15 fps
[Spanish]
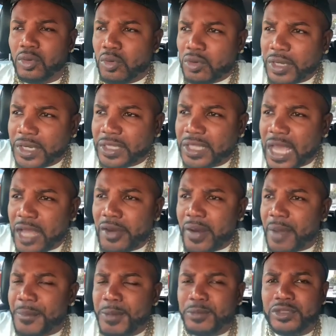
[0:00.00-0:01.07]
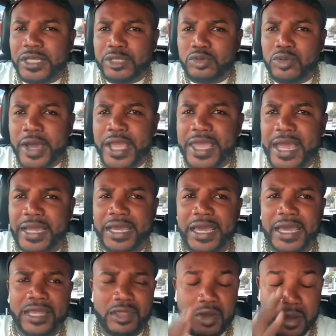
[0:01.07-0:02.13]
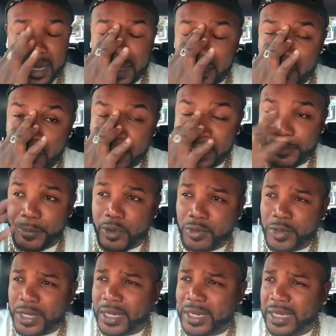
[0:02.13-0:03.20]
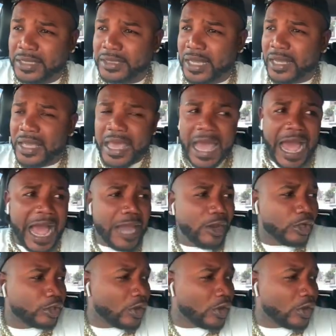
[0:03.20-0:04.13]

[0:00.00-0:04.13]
Un cristiano ahora mismo se sueña que Dios le dijo que ponga una iglesia. Al